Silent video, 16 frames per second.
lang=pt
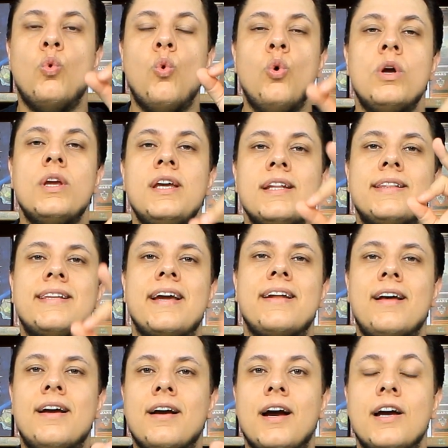O que
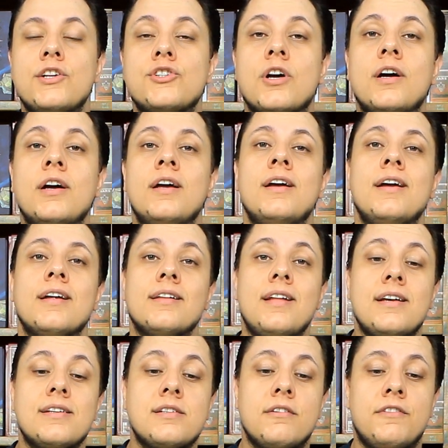tem na caixa.
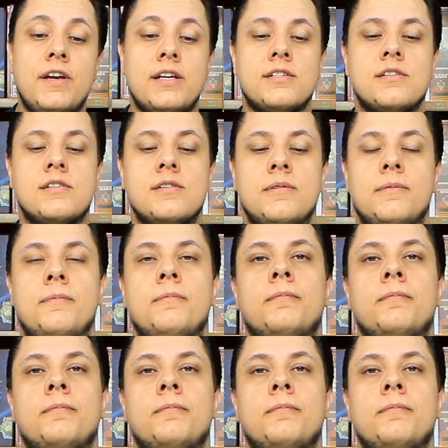Dessa vez,